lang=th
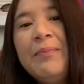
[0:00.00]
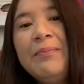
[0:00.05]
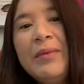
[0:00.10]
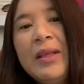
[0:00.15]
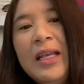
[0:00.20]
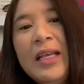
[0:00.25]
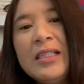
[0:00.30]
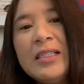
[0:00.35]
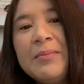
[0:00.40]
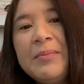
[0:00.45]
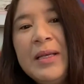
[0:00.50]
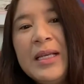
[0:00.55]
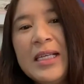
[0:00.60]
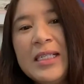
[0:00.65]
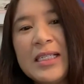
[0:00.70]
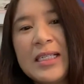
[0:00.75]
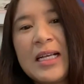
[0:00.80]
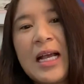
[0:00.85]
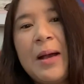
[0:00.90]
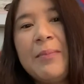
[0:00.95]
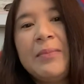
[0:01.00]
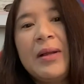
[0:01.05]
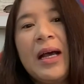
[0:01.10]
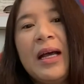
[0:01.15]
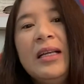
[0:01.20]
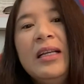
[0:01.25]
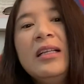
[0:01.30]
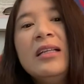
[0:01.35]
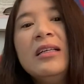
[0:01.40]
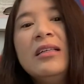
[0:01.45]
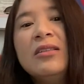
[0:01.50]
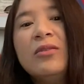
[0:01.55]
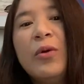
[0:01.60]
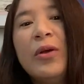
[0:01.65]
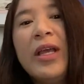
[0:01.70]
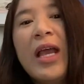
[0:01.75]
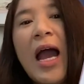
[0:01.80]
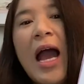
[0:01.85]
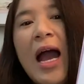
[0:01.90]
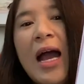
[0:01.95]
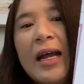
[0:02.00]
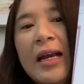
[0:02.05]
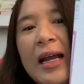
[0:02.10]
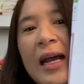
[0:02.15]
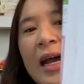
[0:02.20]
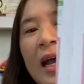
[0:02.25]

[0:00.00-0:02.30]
มนี้จะมีกิจกรรมนะคะ นี่คือตัวอย่างนะ